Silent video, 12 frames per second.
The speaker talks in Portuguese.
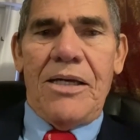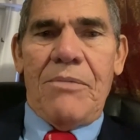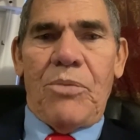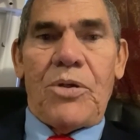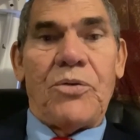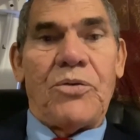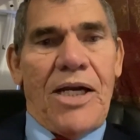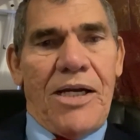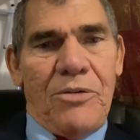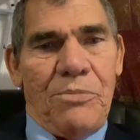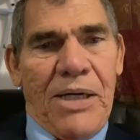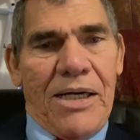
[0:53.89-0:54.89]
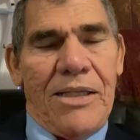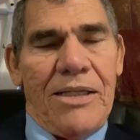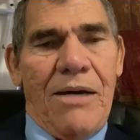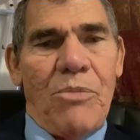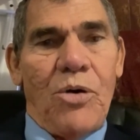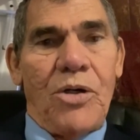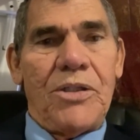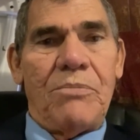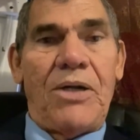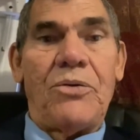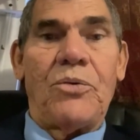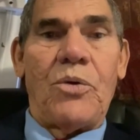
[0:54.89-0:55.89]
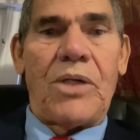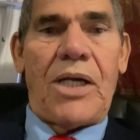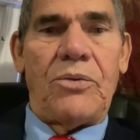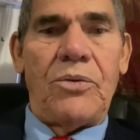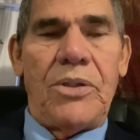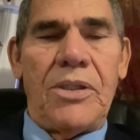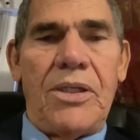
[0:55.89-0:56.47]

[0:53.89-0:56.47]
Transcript: Porque o salário do pecado é a morte, mas o dom gratuito